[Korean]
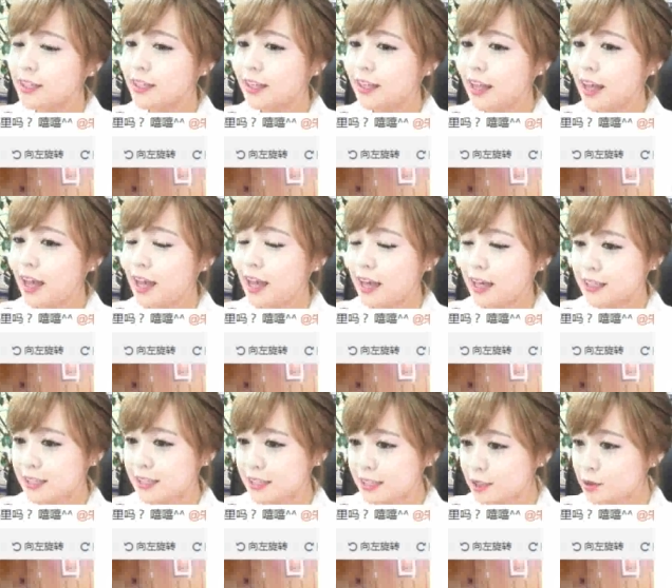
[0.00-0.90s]
근데
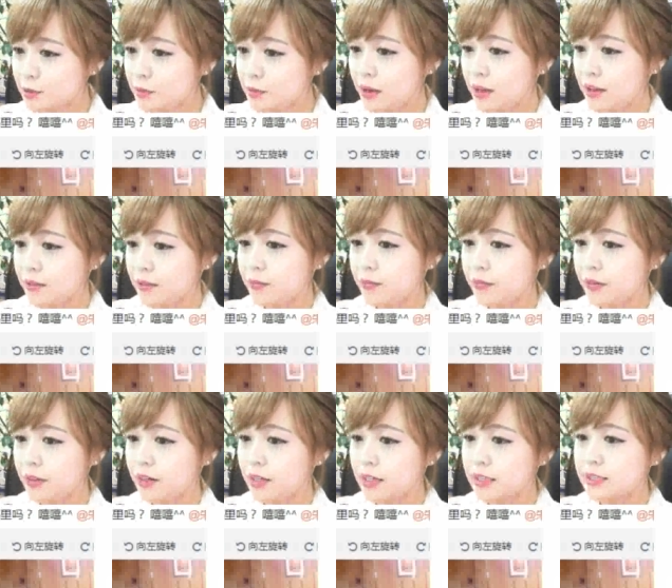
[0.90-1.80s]
친만
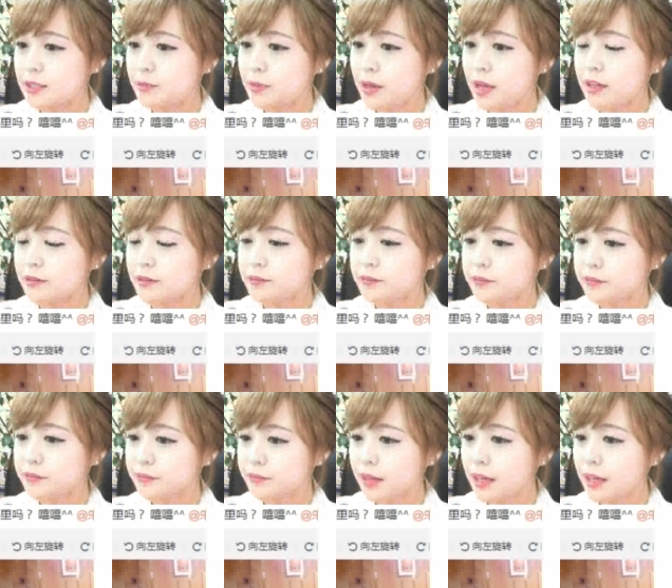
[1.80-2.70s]
이렇게 쓰면
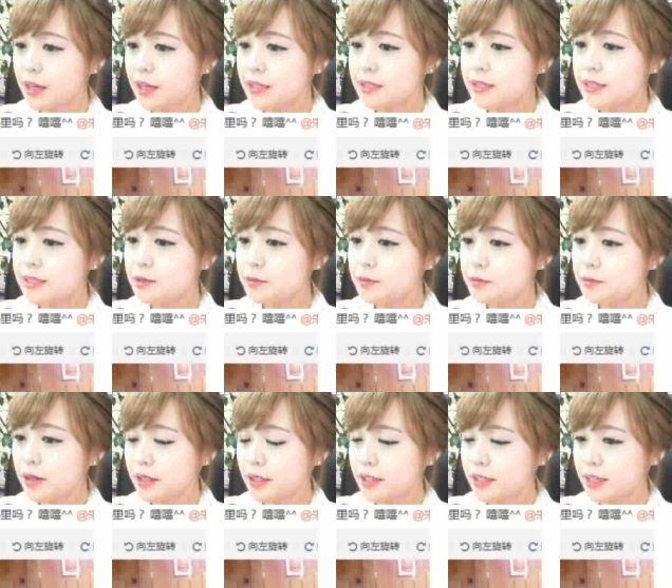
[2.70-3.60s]

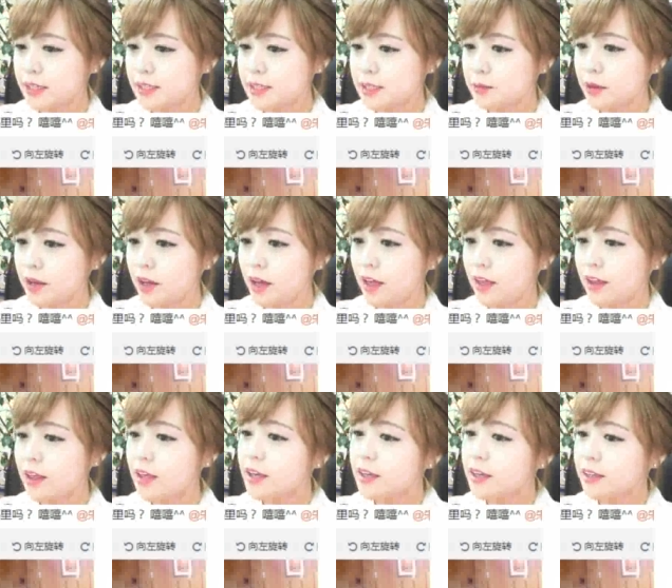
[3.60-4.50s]
친만 이렇게 쓰면
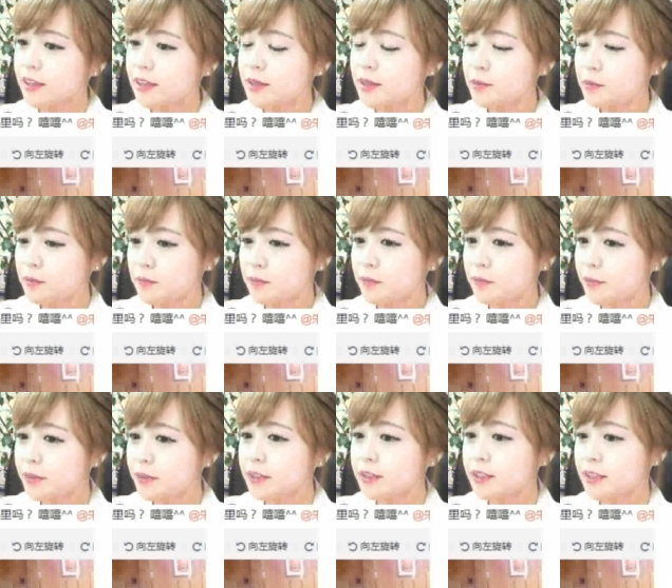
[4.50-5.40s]

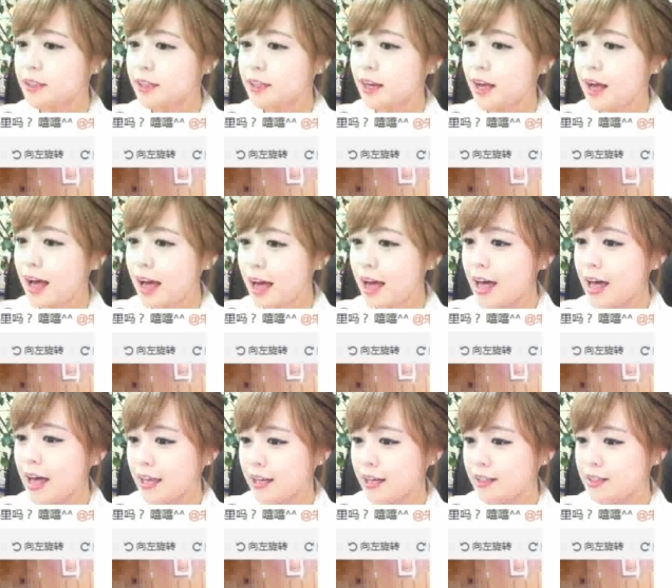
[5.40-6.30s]
님들
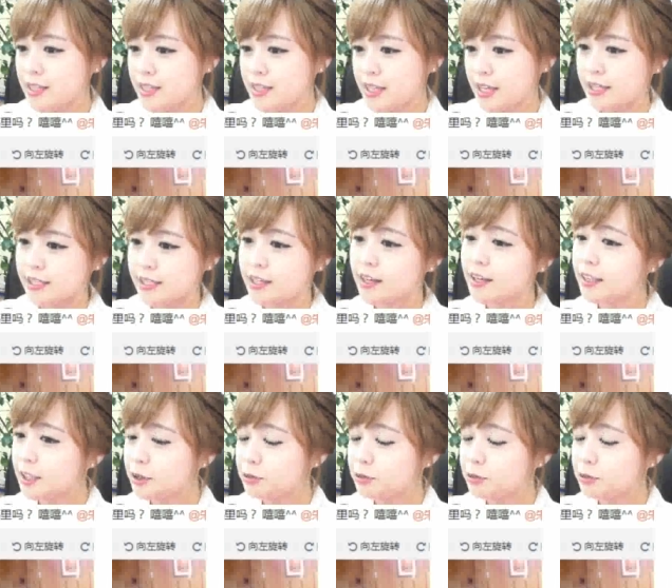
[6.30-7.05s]
하 이런 뜻이 되겠죠?